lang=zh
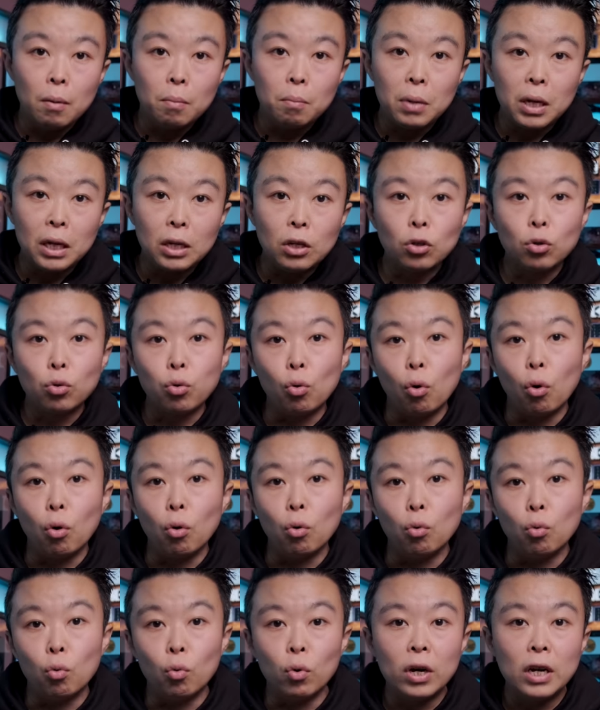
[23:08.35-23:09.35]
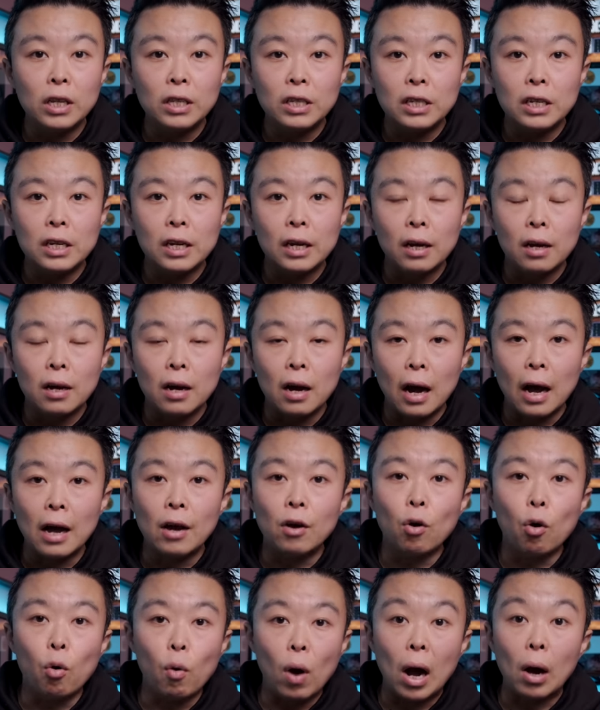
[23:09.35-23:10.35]
Mini 2 无人机，还
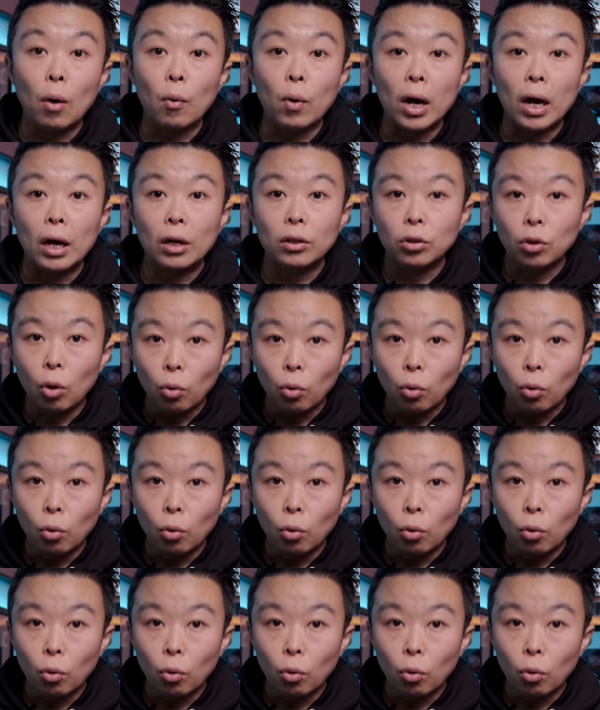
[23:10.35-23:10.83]
有滑轨，